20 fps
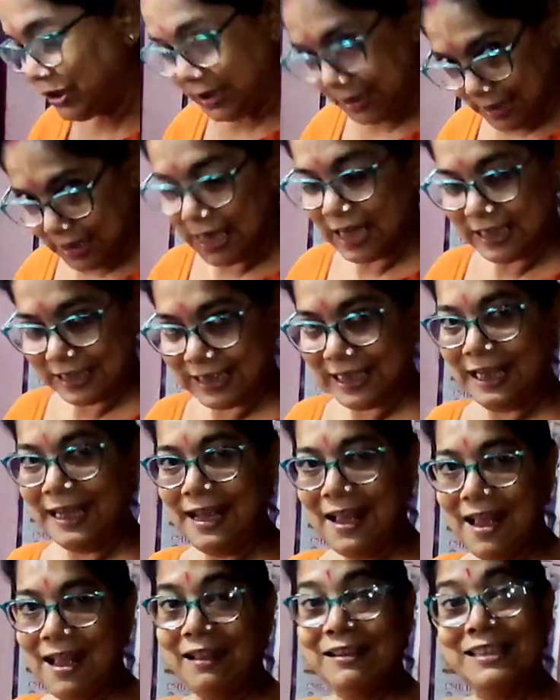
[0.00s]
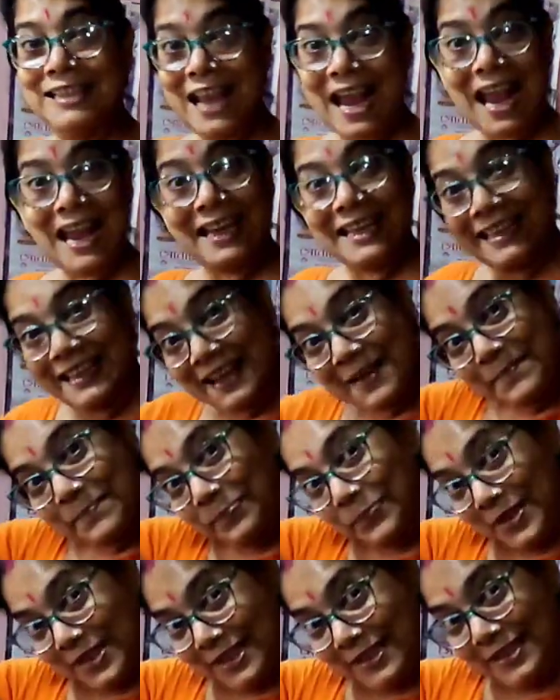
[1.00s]
মুশকিল আছে সেই
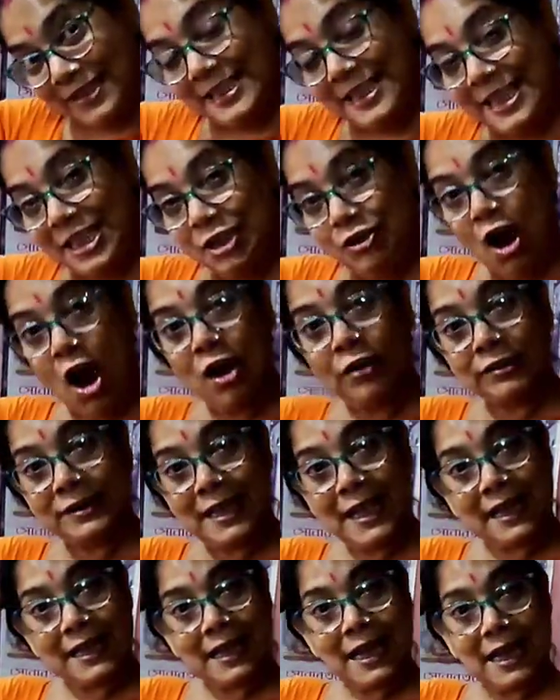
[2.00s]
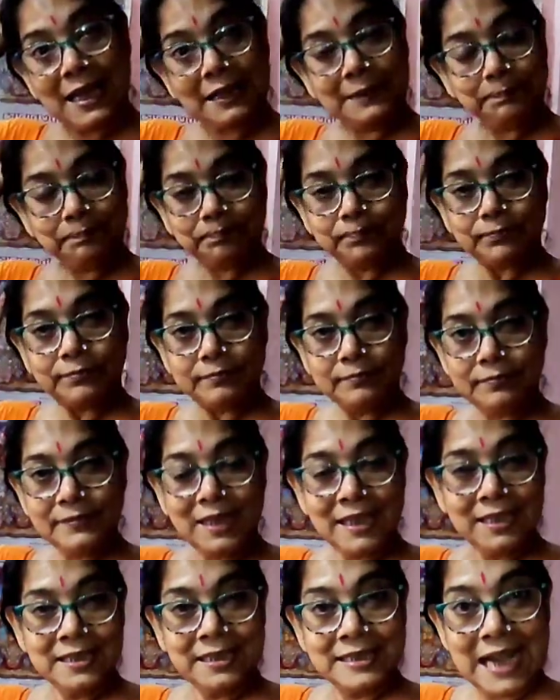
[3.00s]
সিটন থেকে
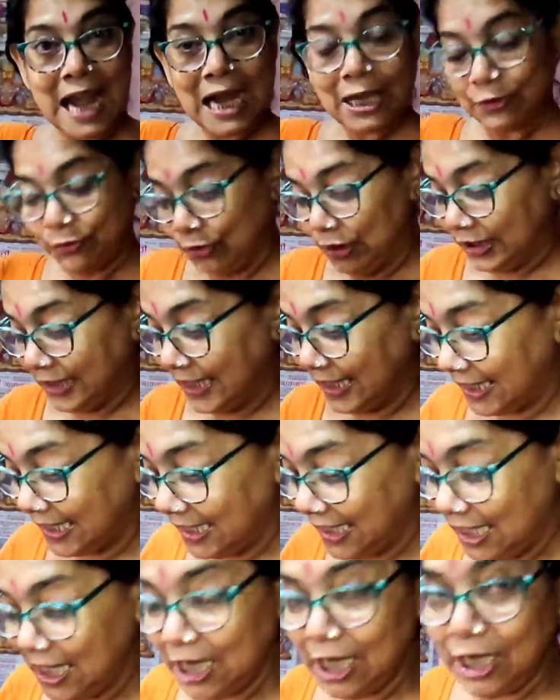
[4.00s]
চারকোল থেকে